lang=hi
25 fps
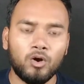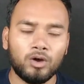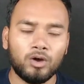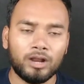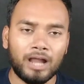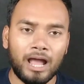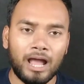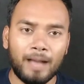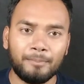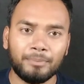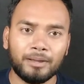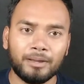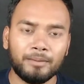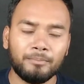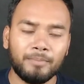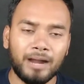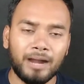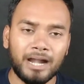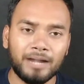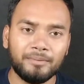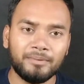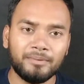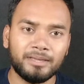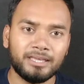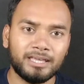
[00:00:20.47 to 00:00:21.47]
और आपके
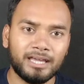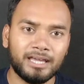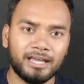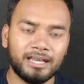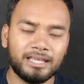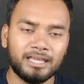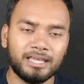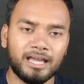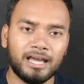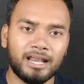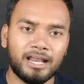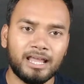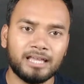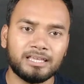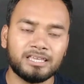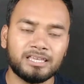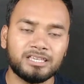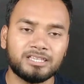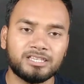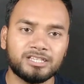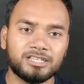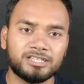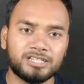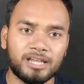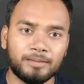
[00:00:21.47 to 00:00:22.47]
माइंड में यह नहीं आ रहा है
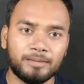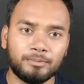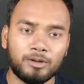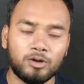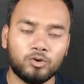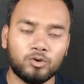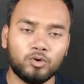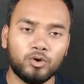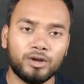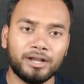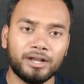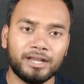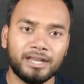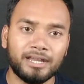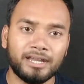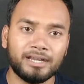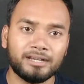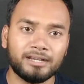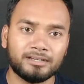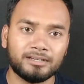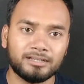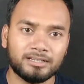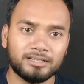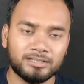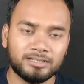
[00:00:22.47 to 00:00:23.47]
कि किस टाइप का
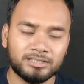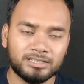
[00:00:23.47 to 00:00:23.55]
कंटेंट